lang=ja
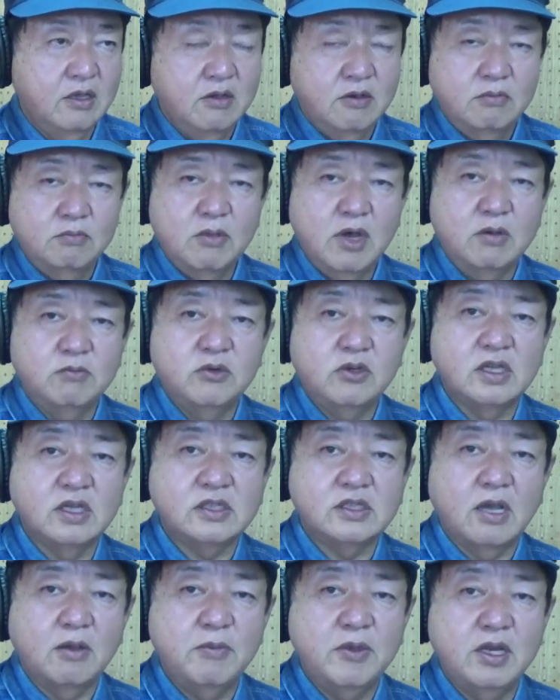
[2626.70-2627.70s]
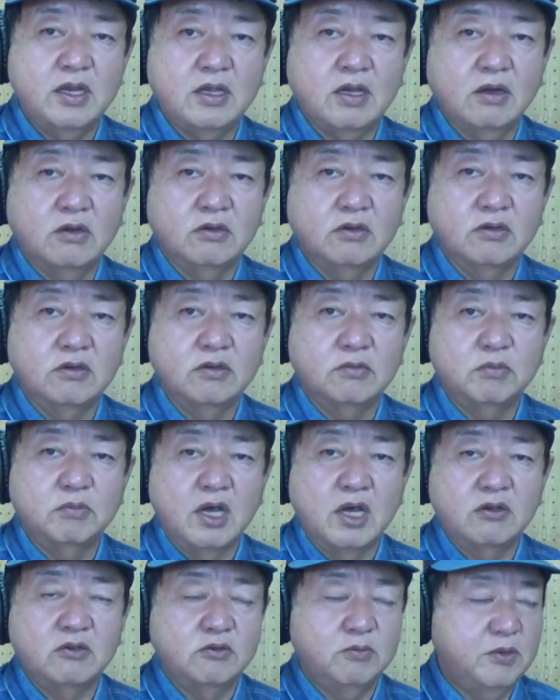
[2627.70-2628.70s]
まあ昔アメリカの
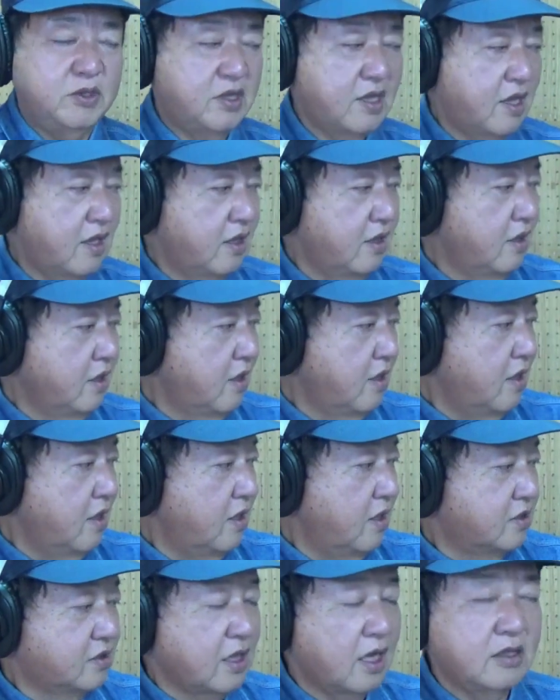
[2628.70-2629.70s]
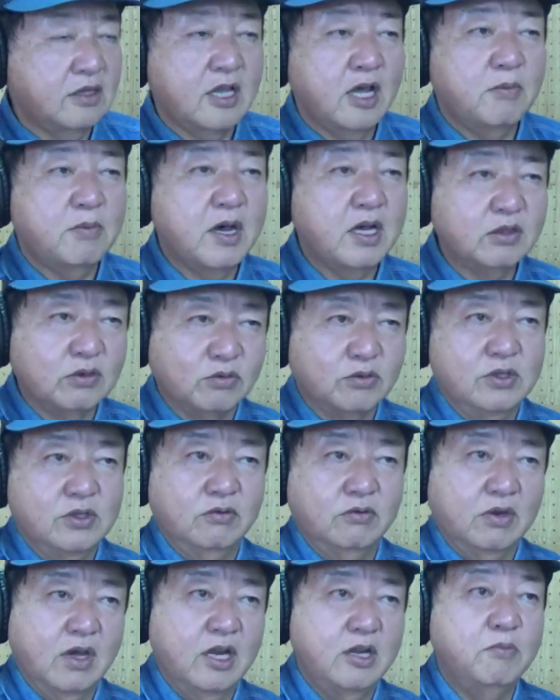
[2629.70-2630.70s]
番組で、サンダーバードってい
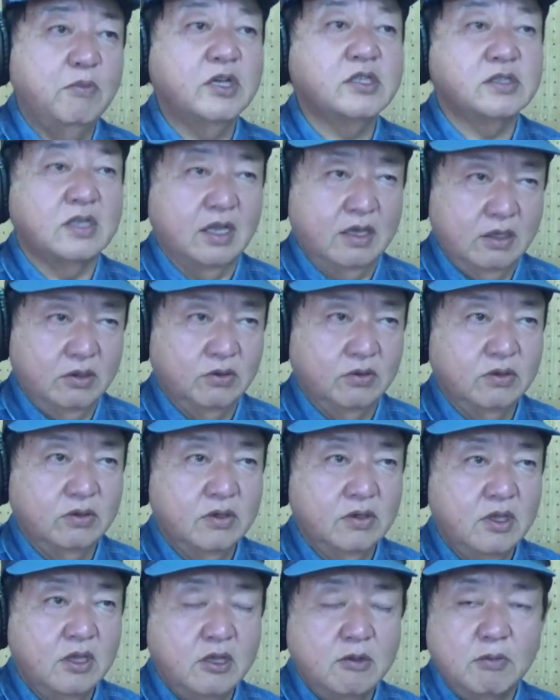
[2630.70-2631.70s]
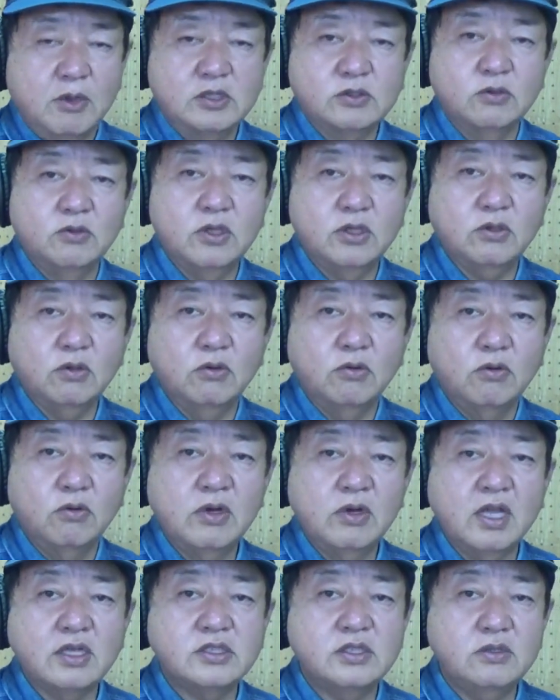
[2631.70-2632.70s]
うのがありましたけど、まあ、それと
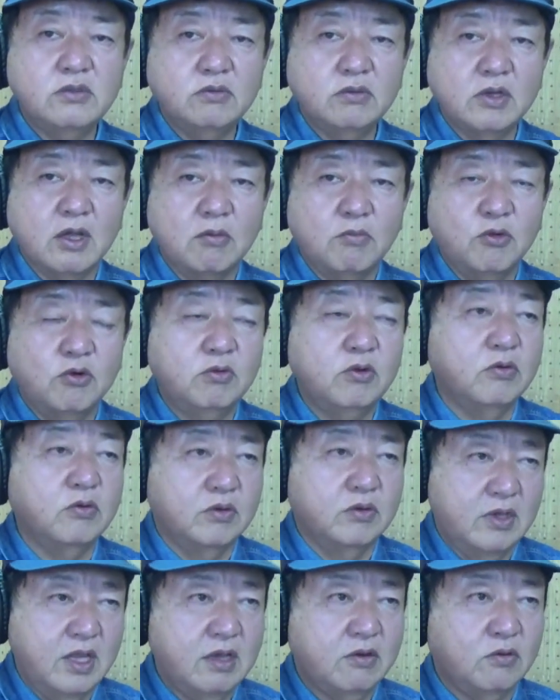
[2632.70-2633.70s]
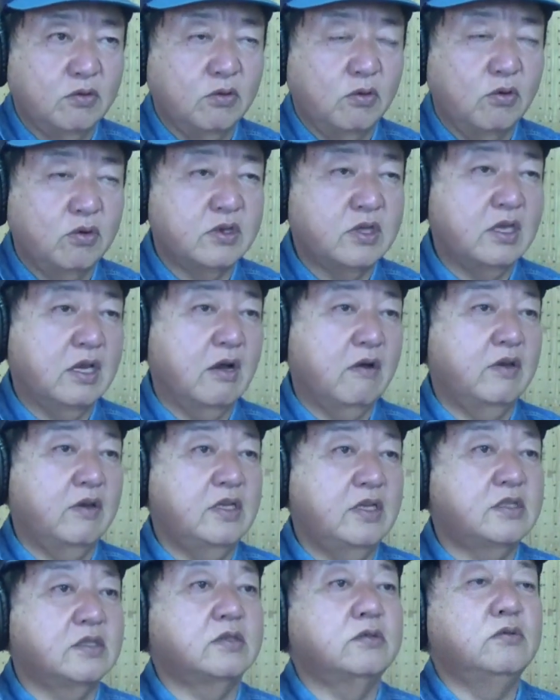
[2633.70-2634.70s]
同じようなものをね、この沖縄
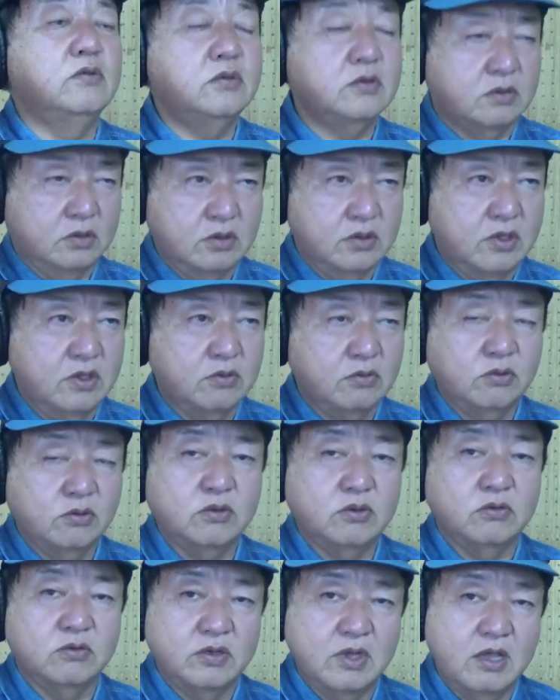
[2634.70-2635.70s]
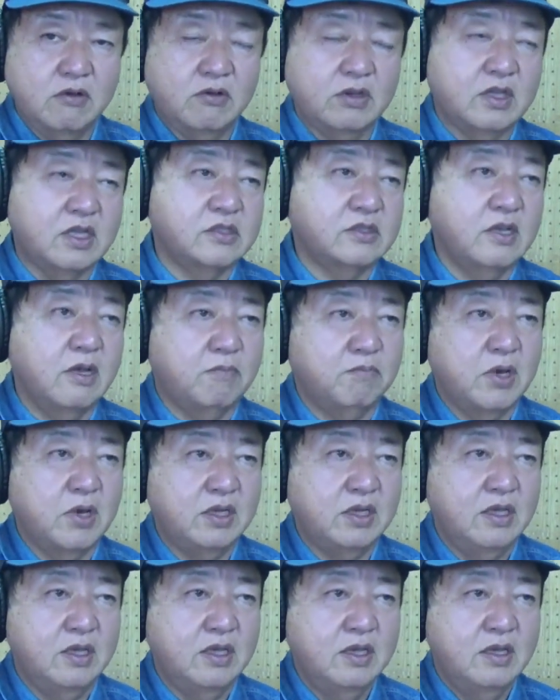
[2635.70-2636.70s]
に作るっていうことをね、私はやっぱ
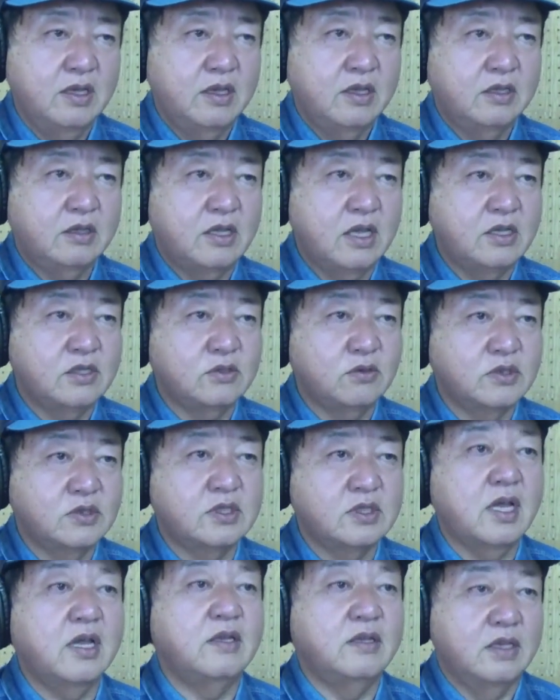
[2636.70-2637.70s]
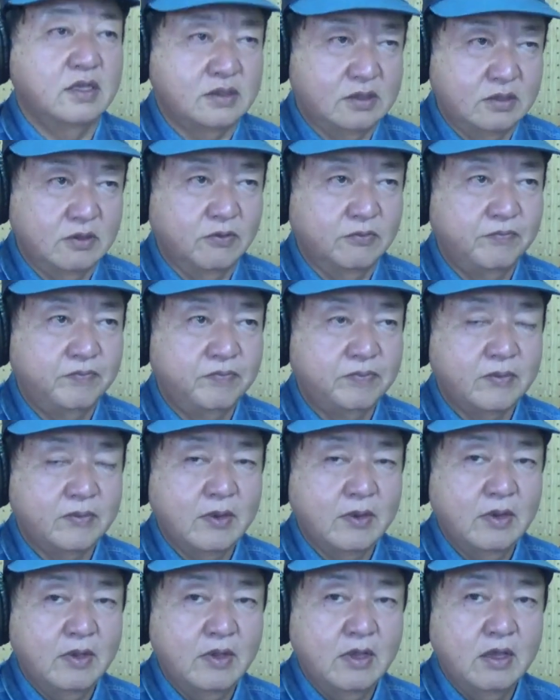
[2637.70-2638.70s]
り、提唱したいんですよ。
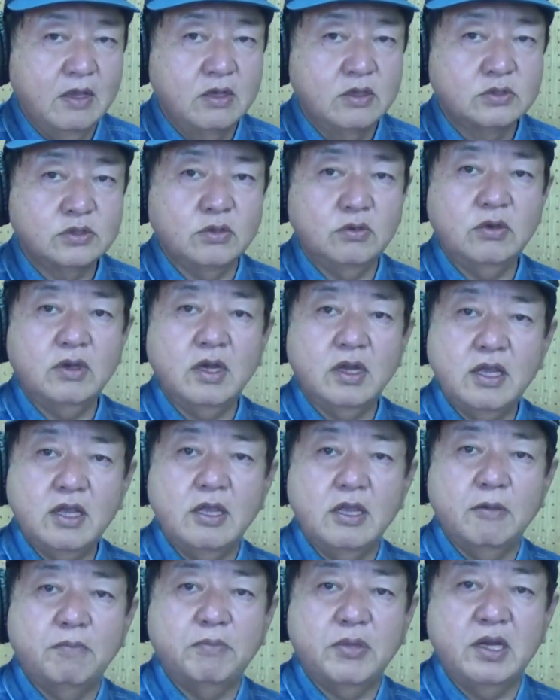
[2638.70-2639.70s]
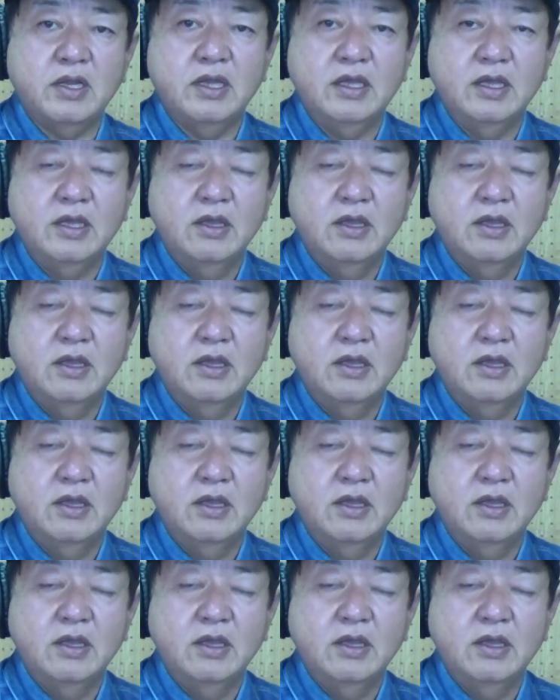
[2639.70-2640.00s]
それがね、やっぱり